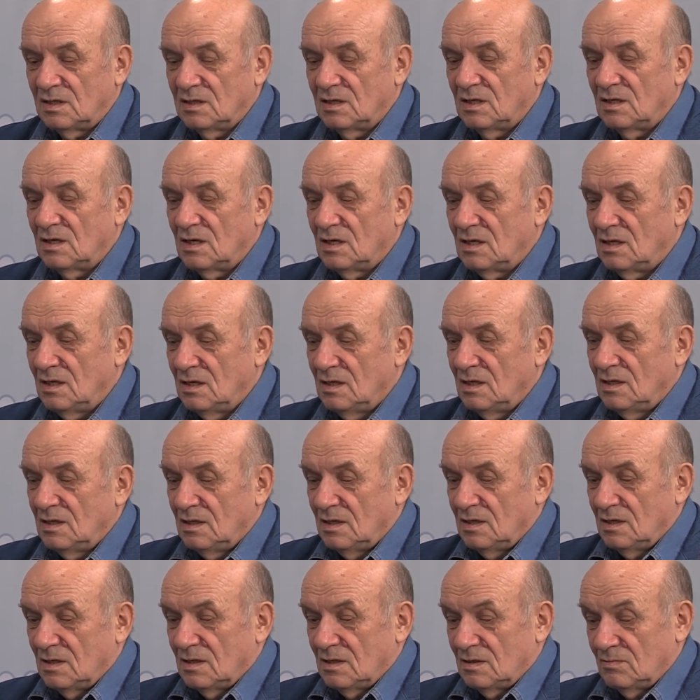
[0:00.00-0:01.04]
И я
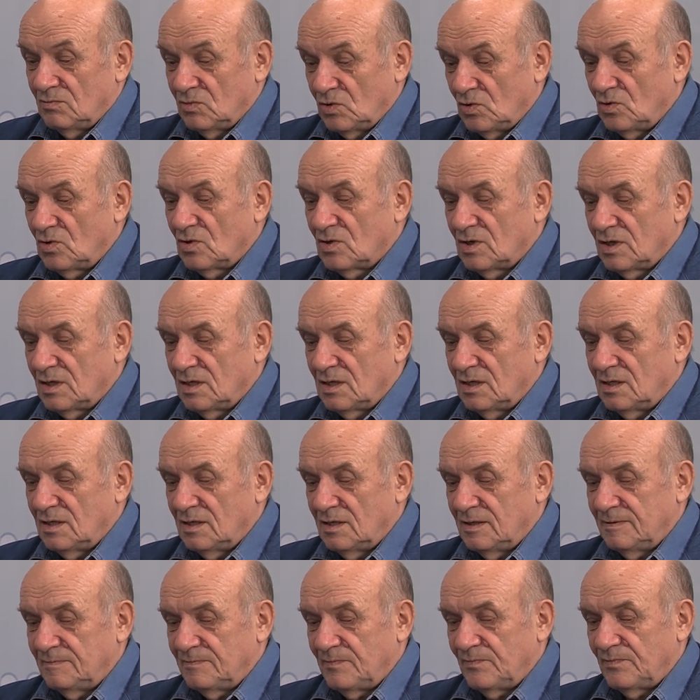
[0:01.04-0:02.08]

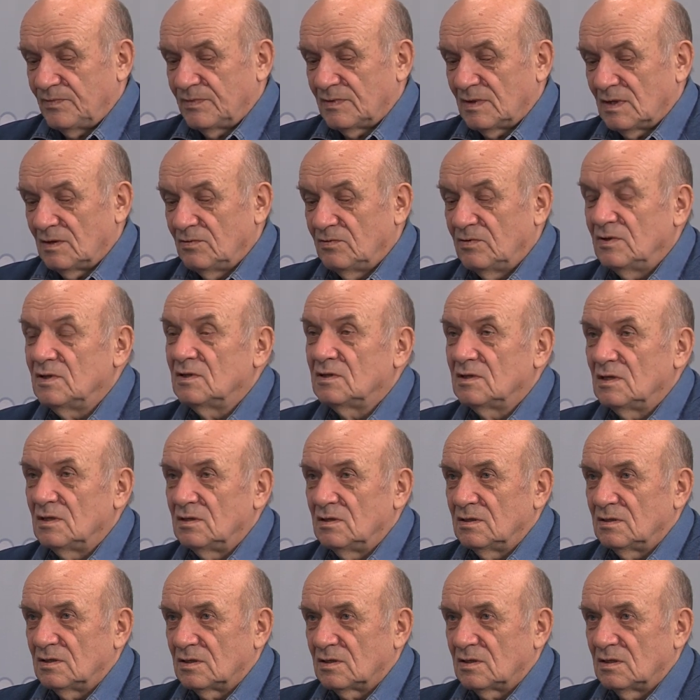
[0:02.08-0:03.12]
многое
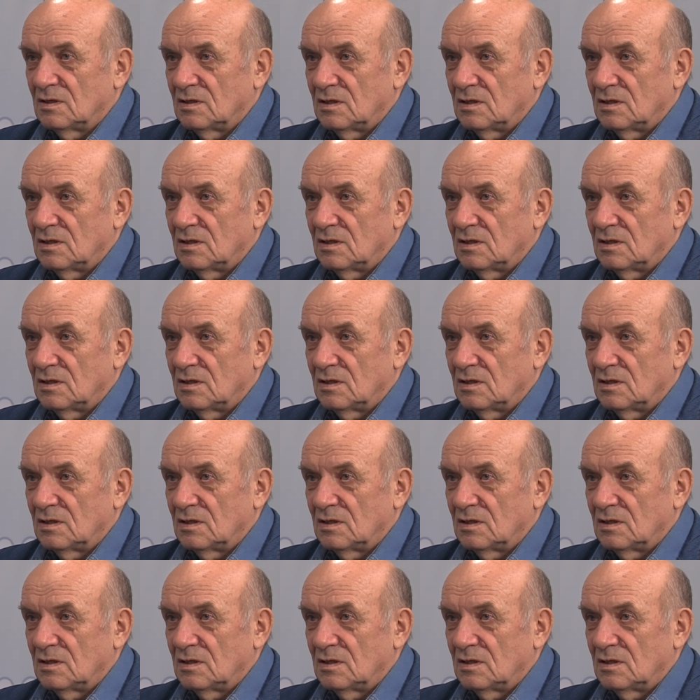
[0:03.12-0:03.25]
видел,